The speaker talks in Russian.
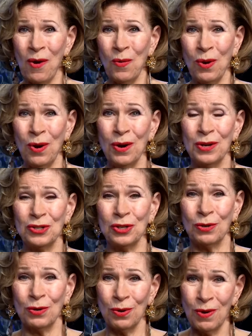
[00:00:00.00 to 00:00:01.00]
по силе
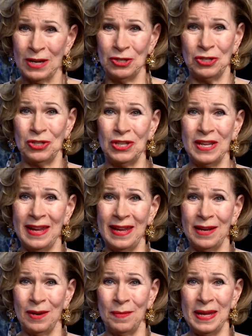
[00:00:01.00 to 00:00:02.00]
уничтожать
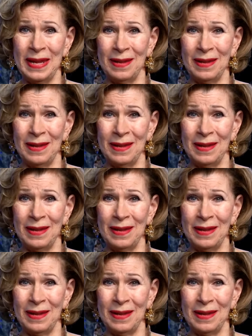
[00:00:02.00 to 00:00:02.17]
врага.